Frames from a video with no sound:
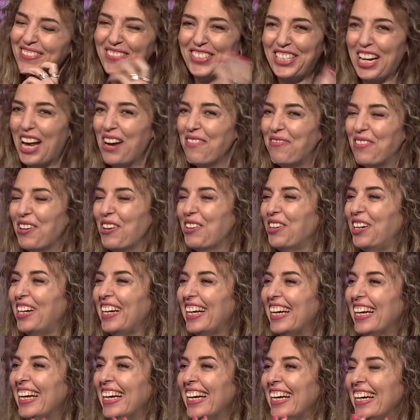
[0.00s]
مش عارف
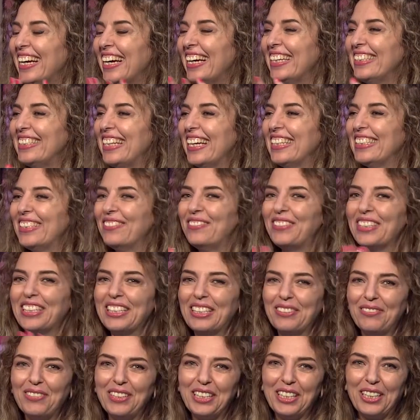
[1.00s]
ايه انت قدمت
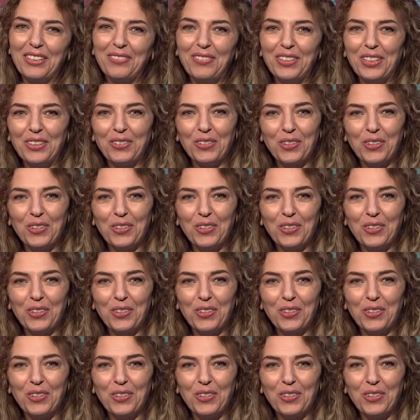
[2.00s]
الكبير كبير